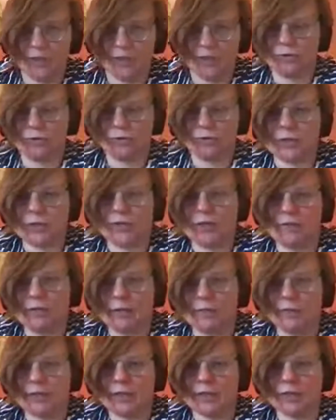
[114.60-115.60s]
то есть
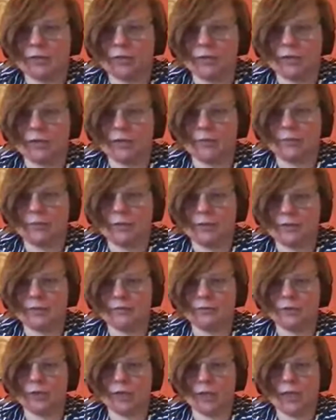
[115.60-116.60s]
словами, которые
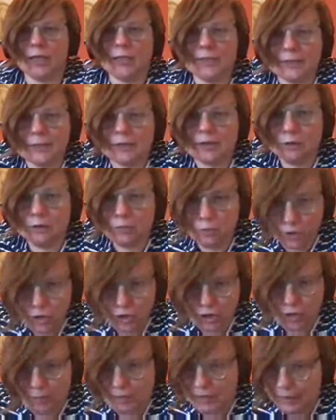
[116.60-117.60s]
описывают реальность лучше,
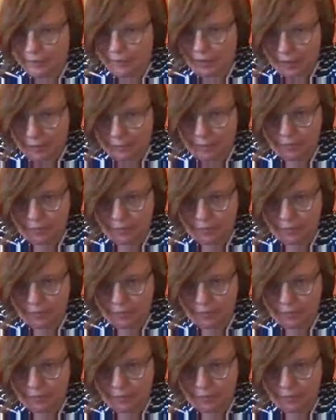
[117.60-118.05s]
чем она могла бы